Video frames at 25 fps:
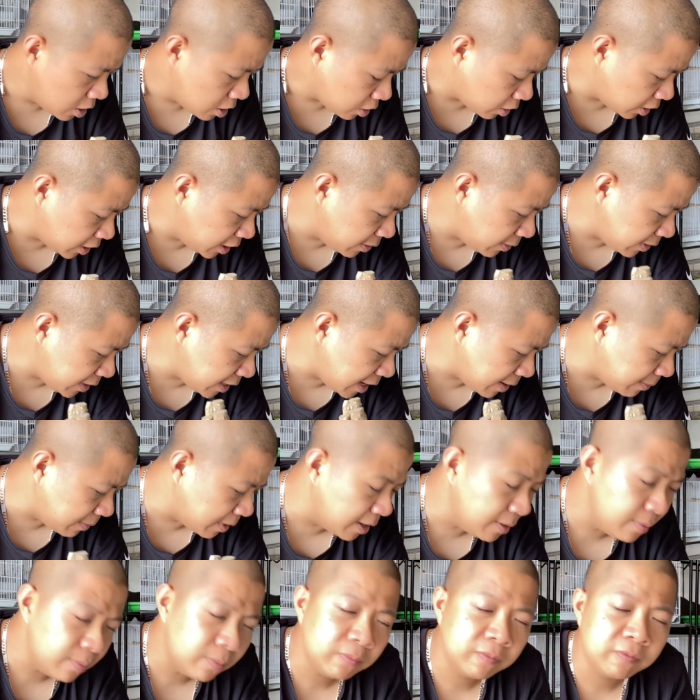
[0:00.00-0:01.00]
Còn nếu anh em
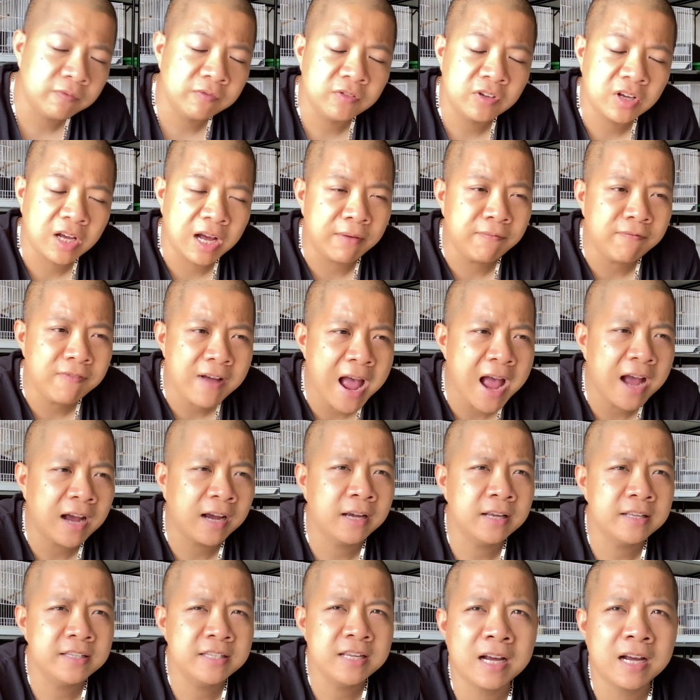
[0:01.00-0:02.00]
lấy cám vàng
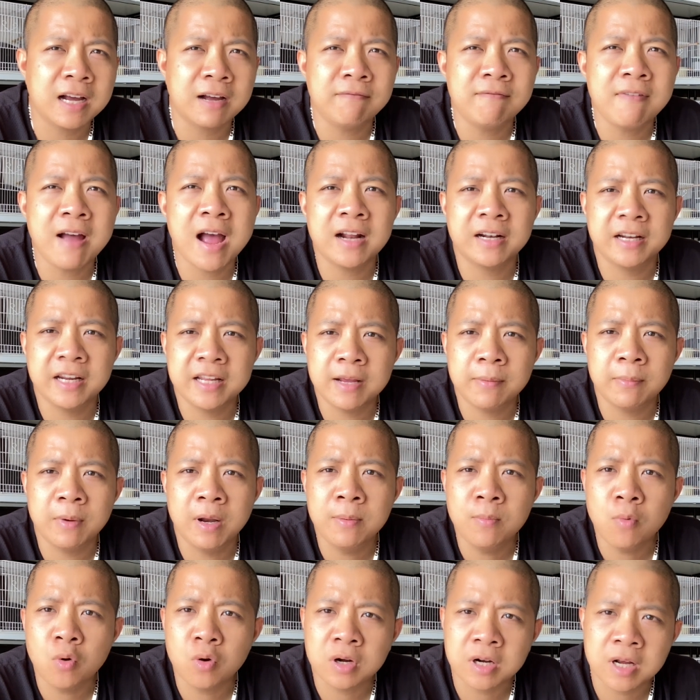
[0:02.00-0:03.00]
ấy, cám vàng thì anh em
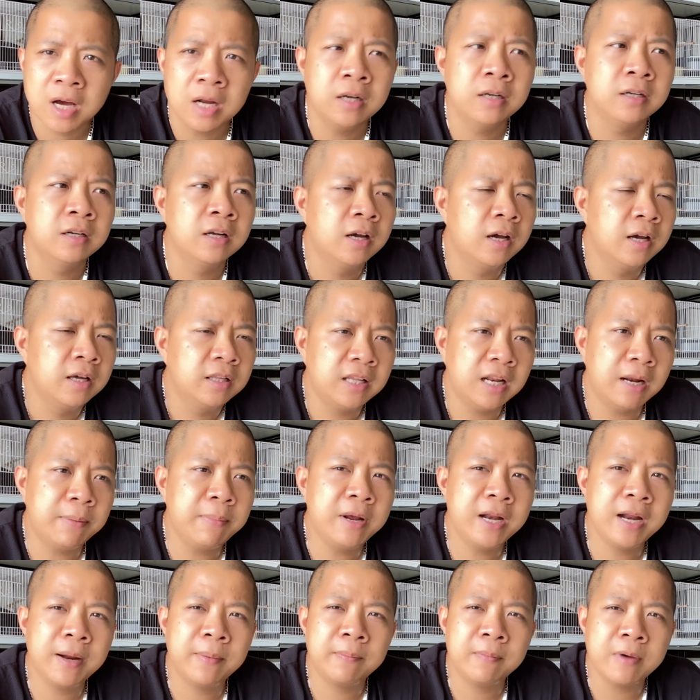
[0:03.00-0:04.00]
lấy một cân thì là
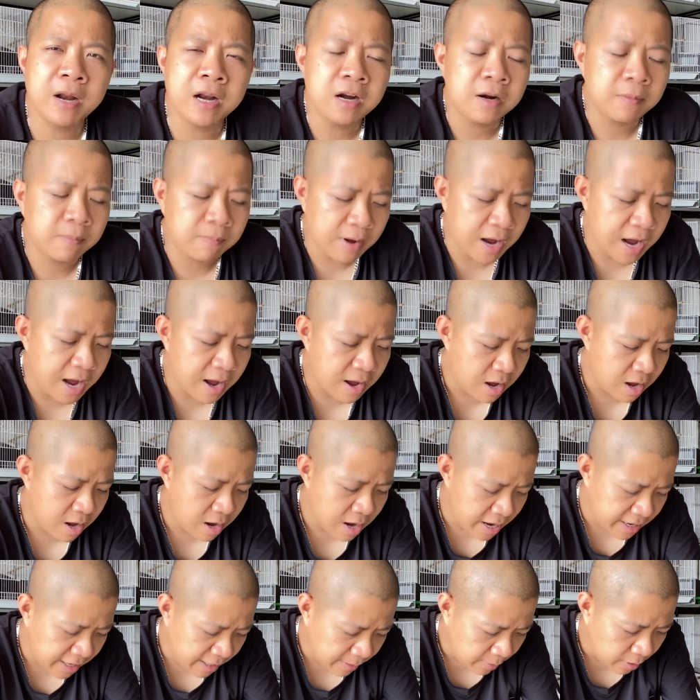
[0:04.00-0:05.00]
bên em đã được à,
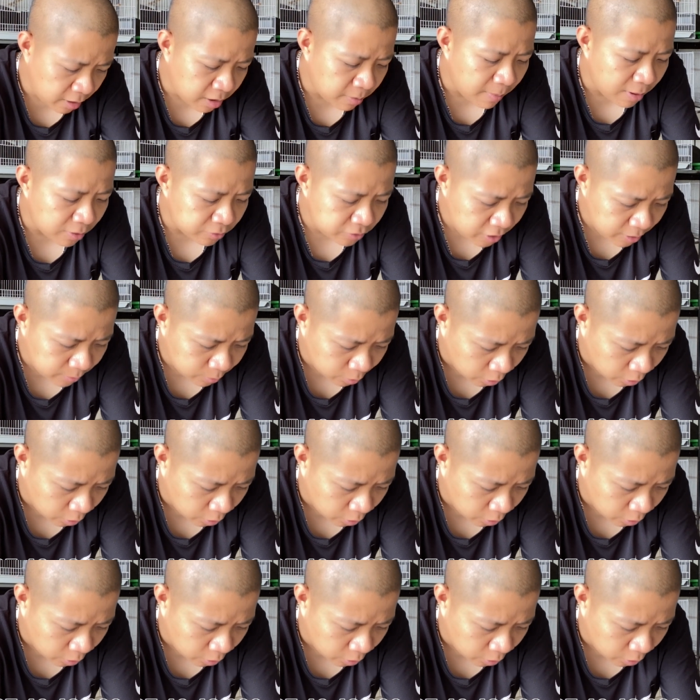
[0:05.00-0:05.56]
anh em đã được bao ship